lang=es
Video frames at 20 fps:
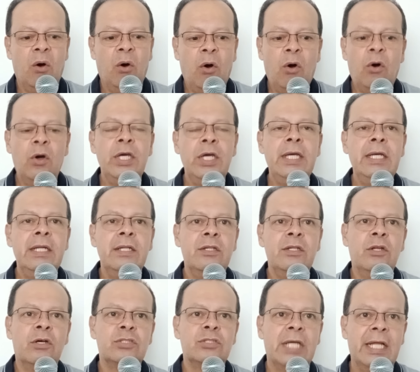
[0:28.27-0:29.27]
Hoy
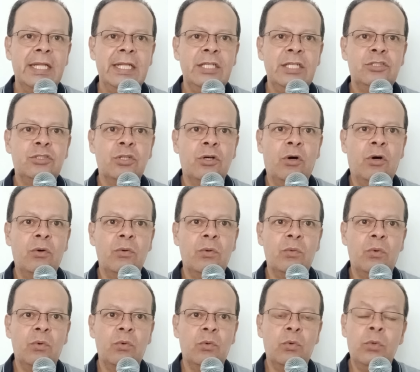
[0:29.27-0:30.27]
nos ha dicho
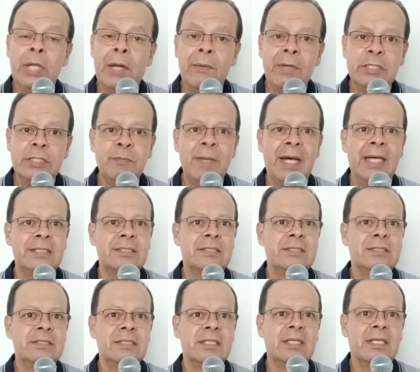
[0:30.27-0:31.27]
una vez
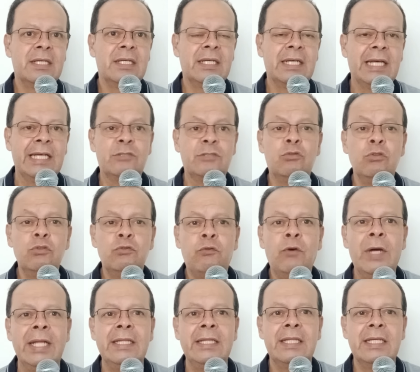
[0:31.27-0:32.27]
más que sus
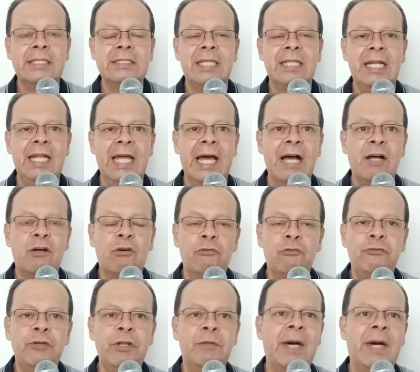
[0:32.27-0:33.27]
fuentes le han
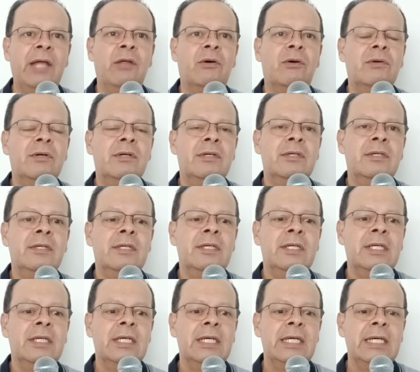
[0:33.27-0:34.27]
confirmado
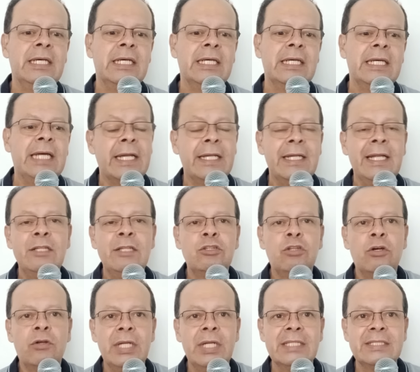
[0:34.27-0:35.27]
que Hernán
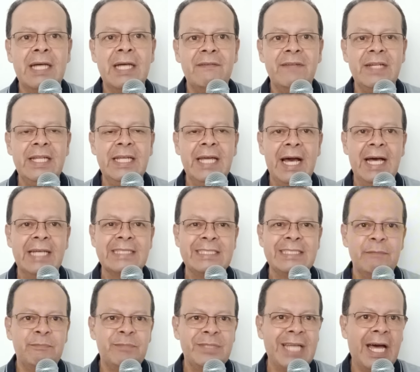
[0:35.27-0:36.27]
Torres habría
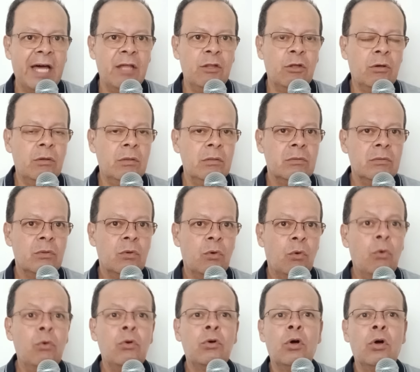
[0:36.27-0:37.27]
aceptado
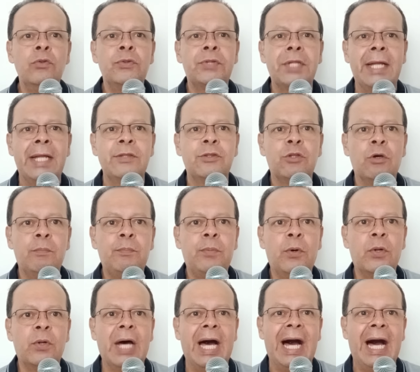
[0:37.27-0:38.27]
un contrato
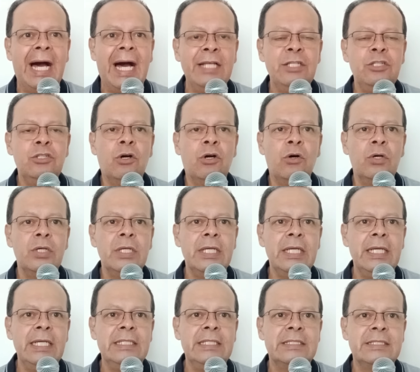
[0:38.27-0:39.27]
por año
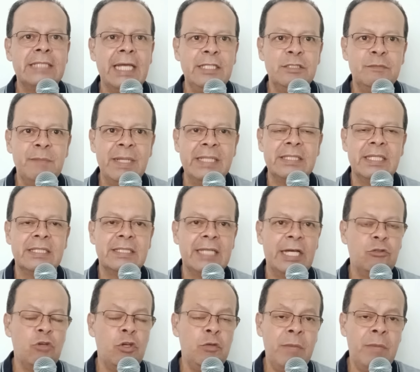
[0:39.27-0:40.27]
y seis meses,
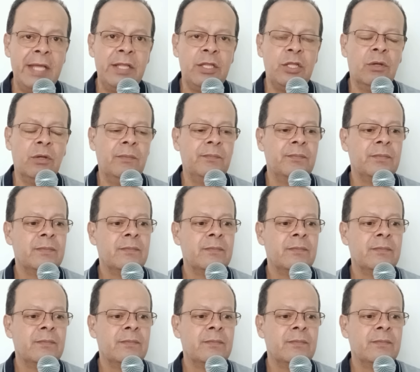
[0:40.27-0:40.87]
año y medio,